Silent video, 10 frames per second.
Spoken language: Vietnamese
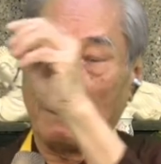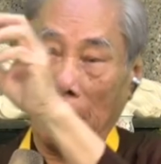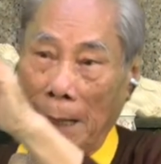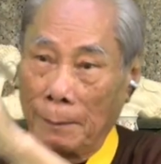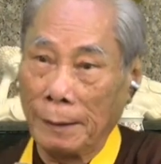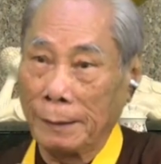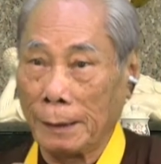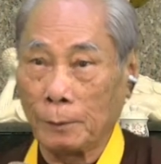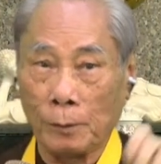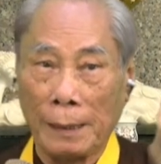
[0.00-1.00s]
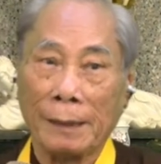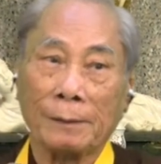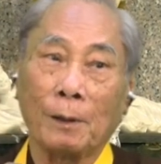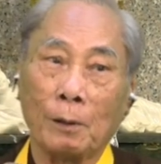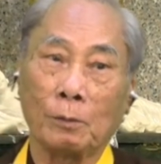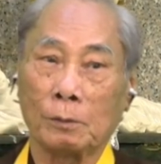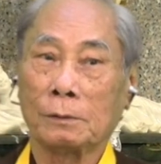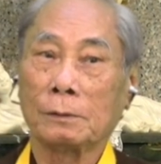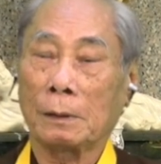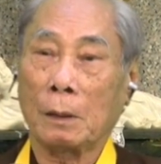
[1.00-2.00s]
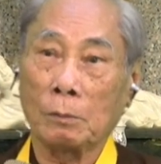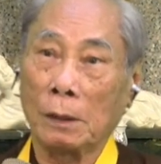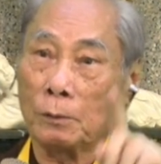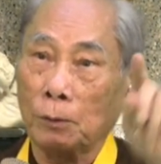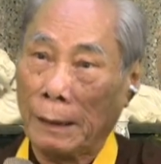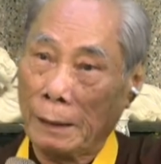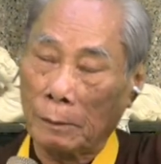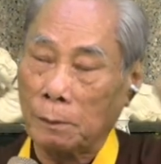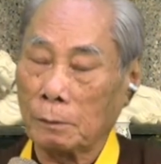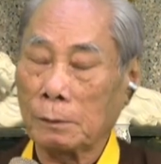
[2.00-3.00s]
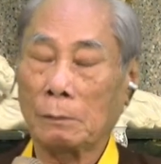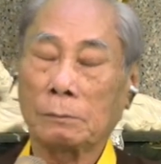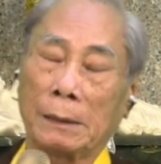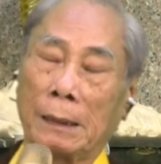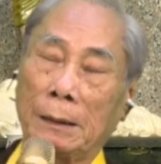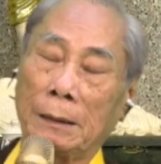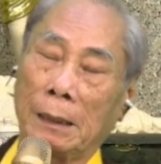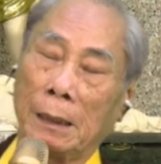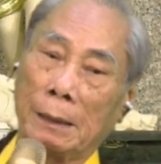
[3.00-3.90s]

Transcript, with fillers: Làm cái gì tôi nhét vô, công đức tôi nhét vô trong cái